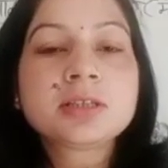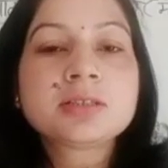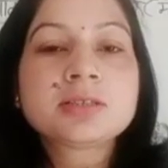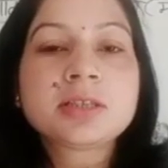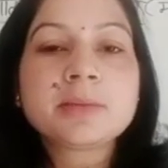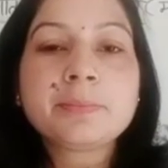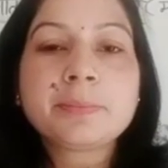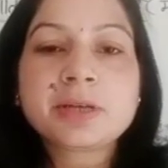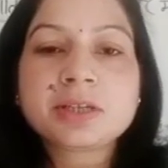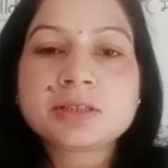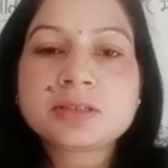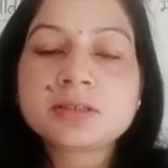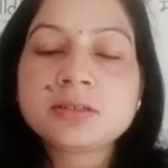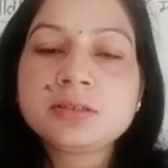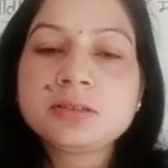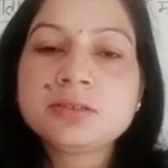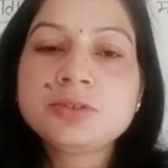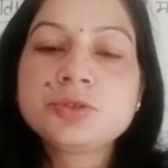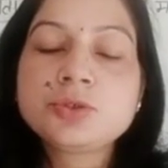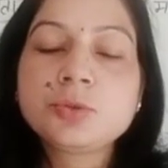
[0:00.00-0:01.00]
से प्रश्न
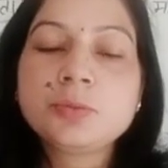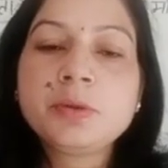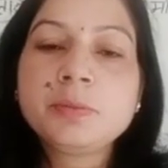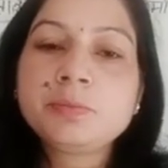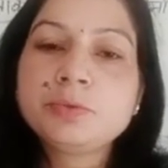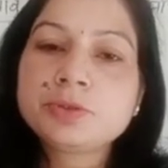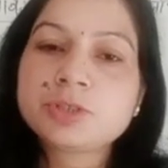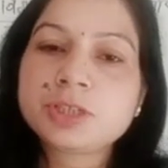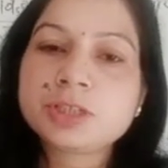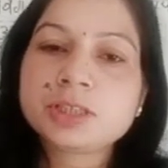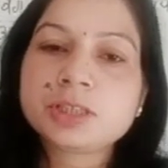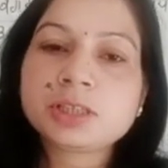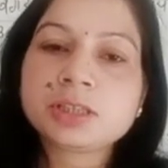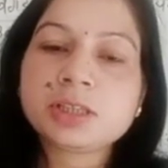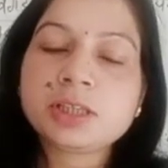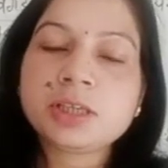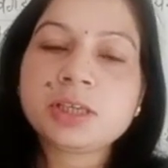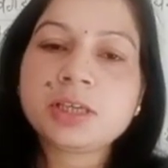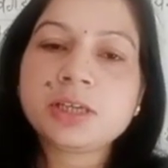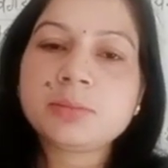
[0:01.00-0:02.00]
जो भी पूछे
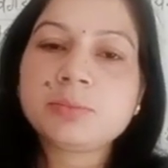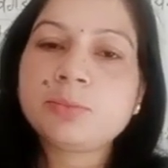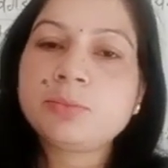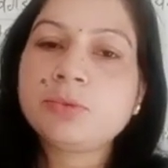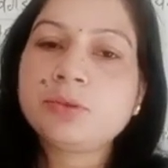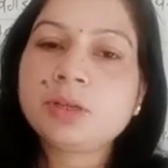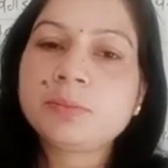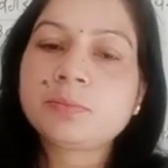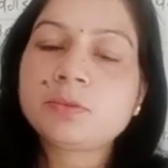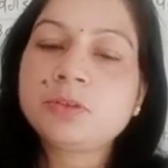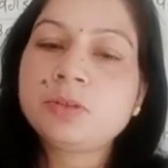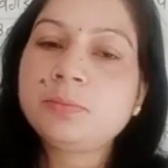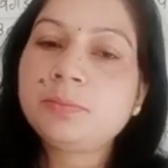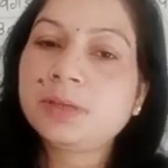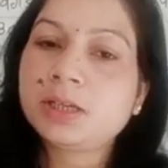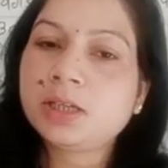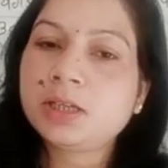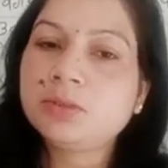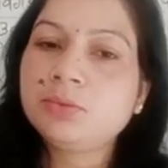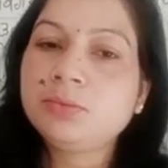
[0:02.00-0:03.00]
जाते हैं वो आपको
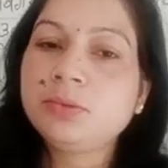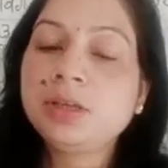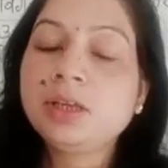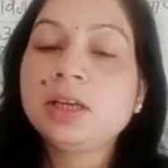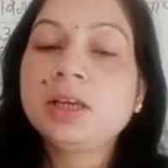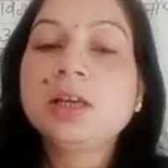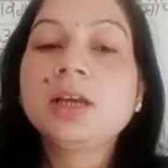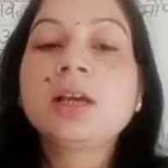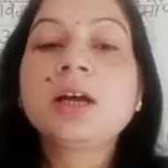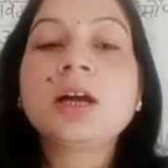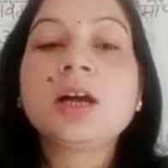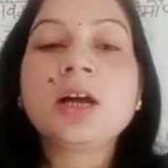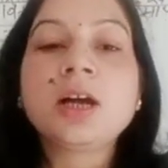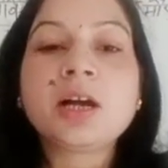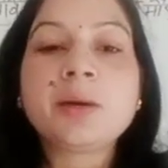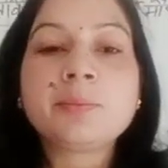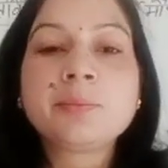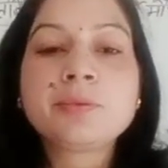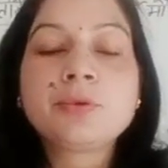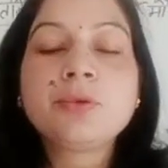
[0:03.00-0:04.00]
पढ़ा दूंगी
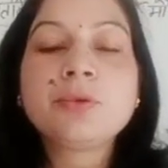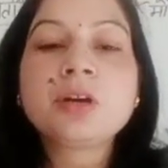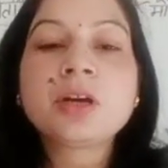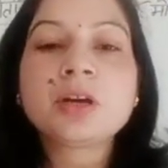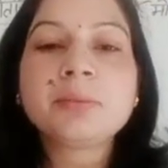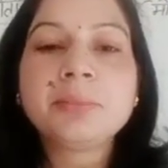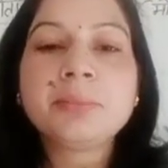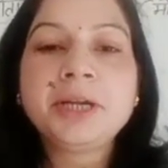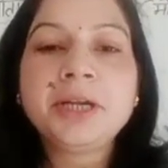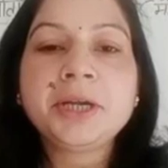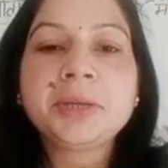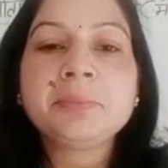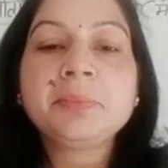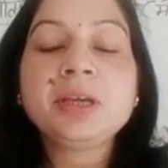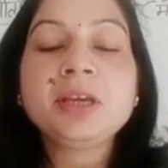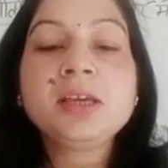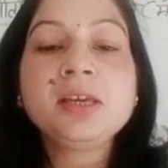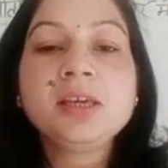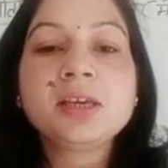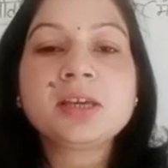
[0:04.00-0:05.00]
आपको कमेंट में
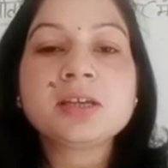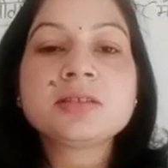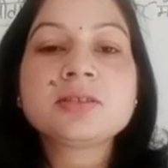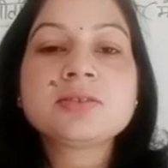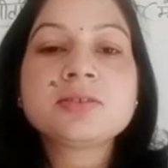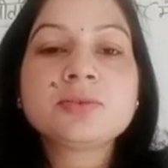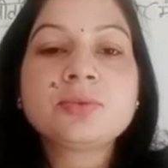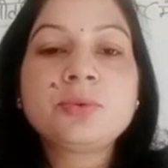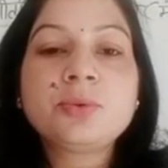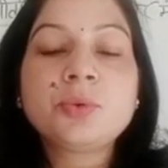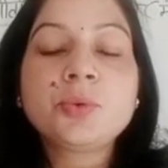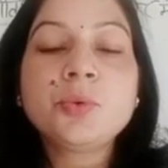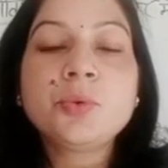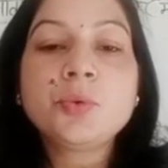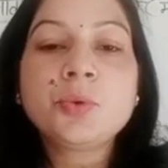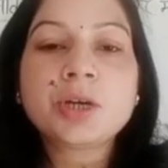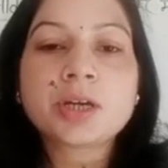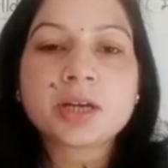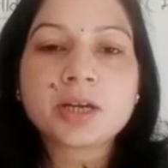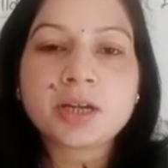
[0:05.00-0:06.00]
यस और नो
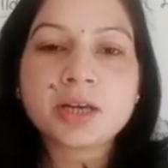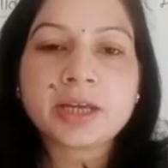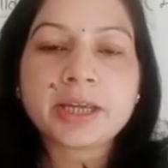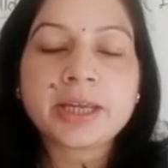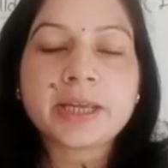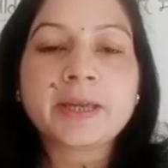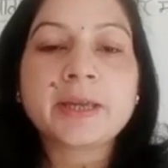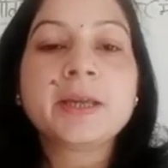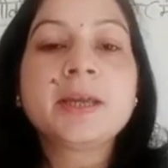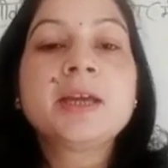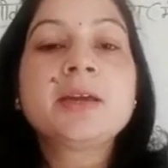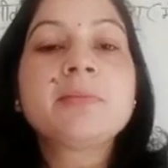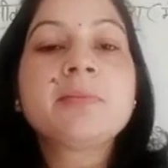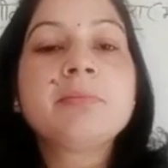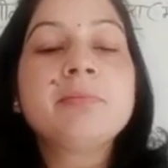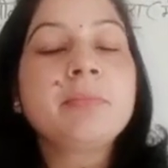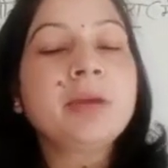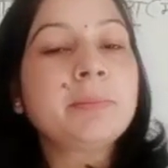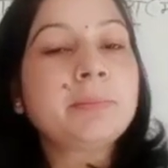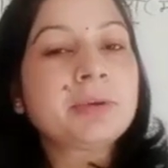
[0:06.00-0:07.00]
करना है
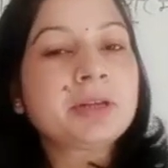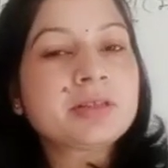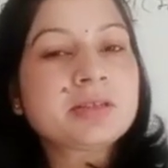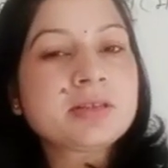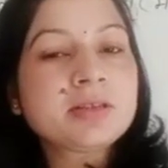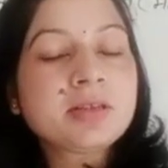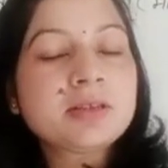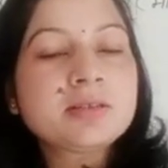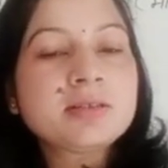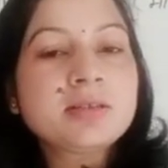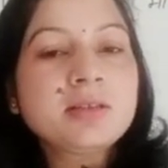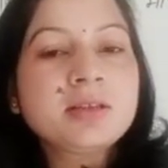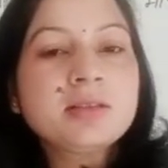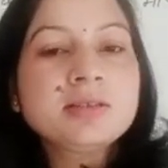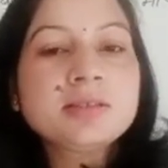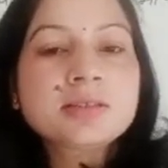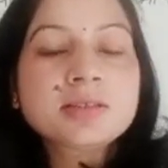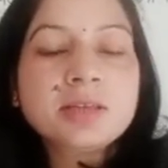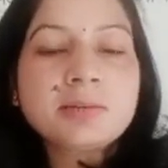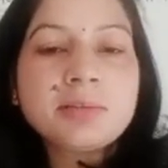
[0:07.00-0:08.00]
मैं प्रश्न की
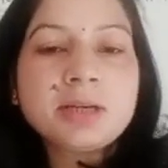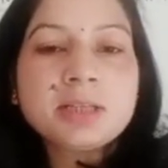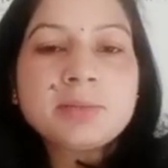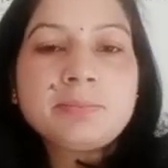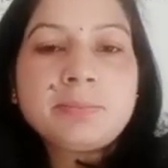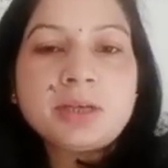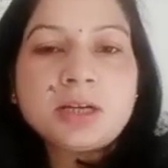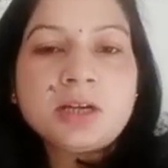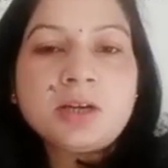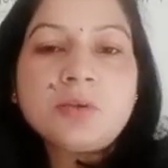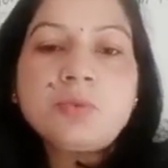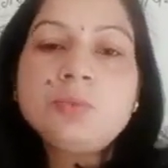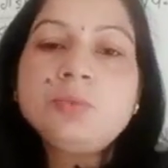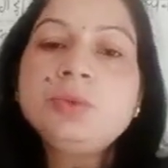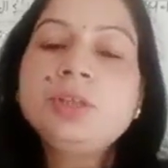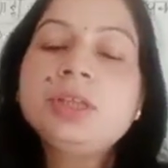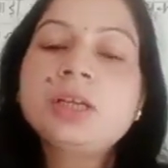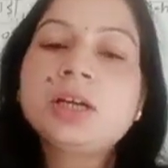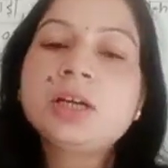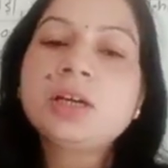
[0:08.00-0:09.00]
सीरीज के बाद पढ़ाऊं
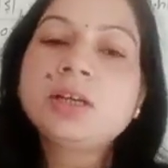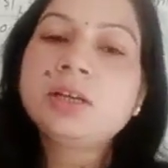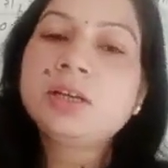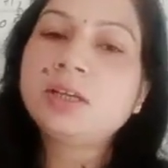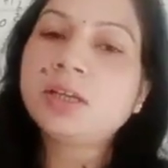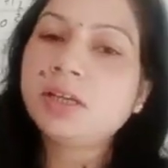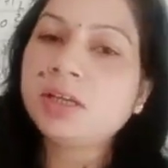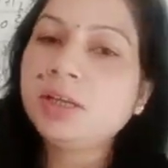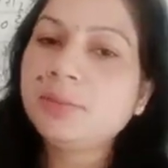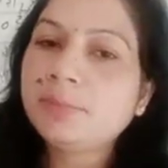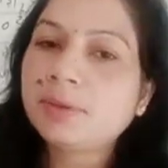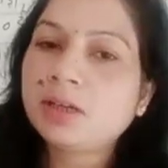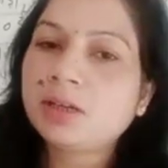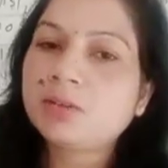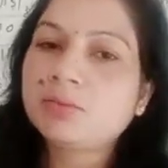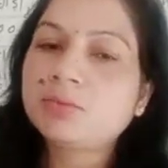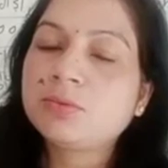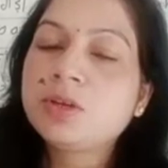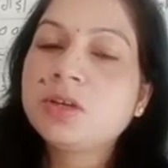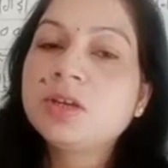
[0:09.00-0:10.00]
या नहीं
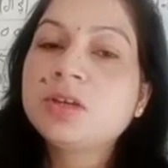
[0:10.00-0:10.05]
पढ़ाऊं